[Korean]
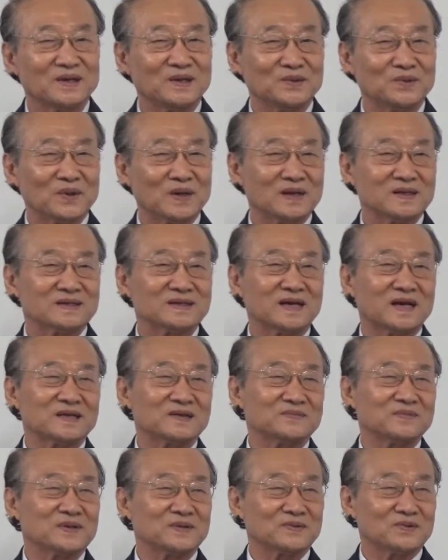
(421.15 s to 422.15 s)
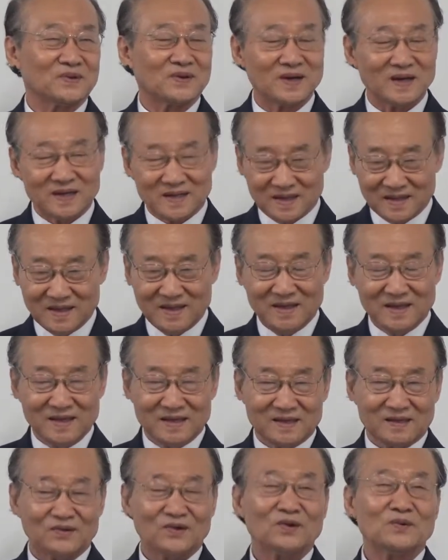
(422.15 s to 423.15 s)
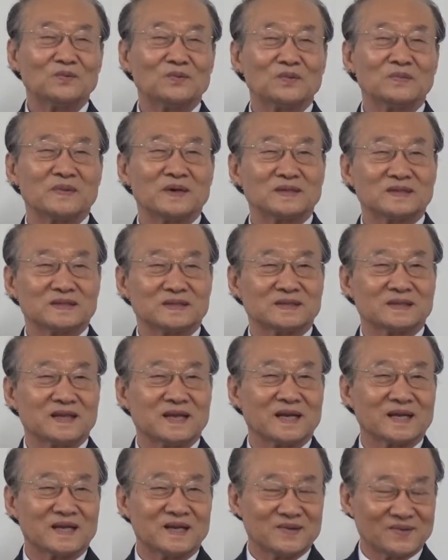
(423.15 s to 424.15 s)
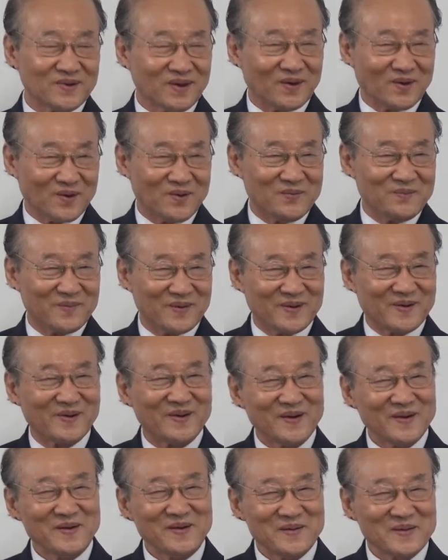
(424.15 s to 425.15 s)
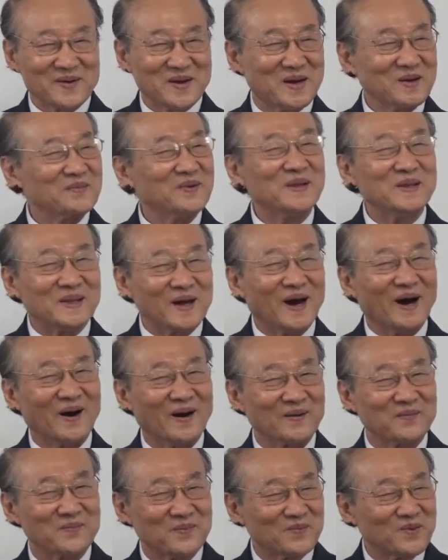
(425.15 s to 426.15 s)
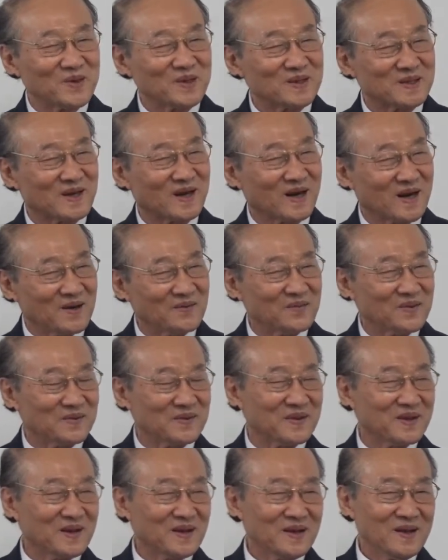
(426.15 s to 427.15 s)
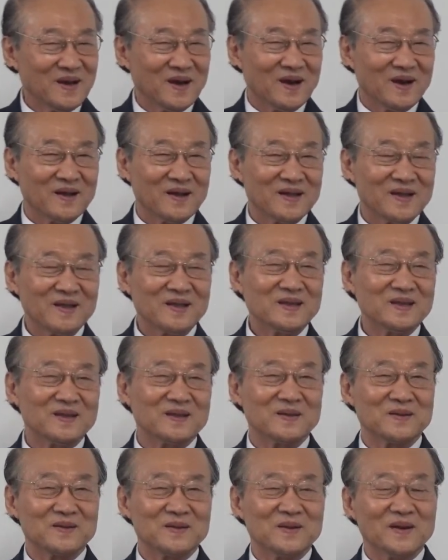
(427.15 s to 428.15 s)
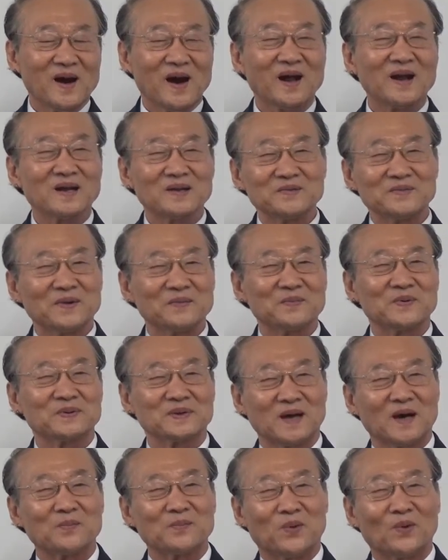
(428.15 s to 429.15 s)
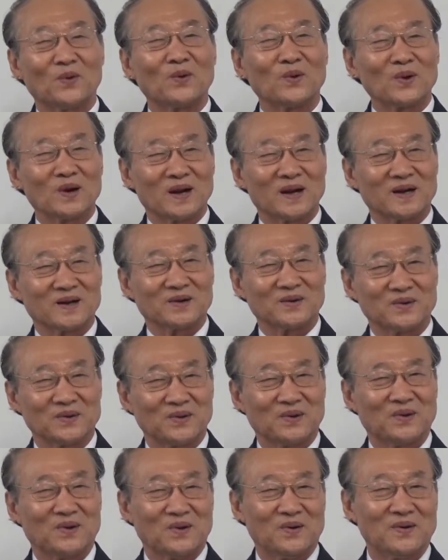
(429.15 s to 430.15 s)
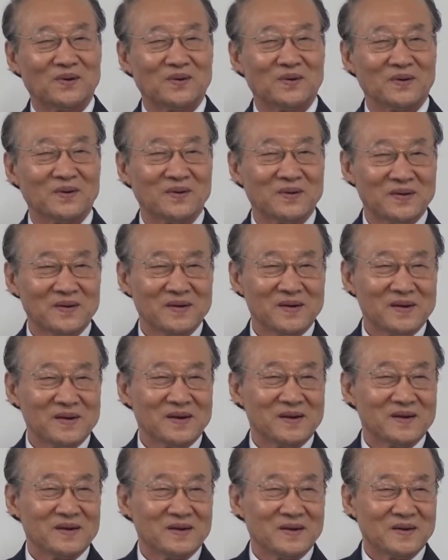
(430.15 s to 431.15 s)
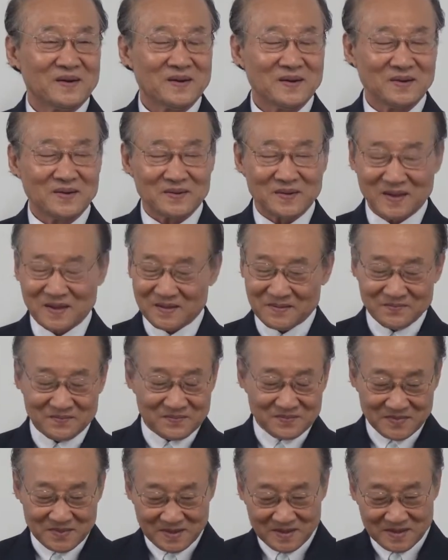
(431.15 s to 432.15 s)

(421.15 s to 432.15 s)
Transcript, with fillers: 이후로 한 40년 동안 꼭물 마시기 전에 기도하고 뭐 급이 다 물이 들어가면 이게 하나님 앞에 다 보고를 하는 거요 그래 나는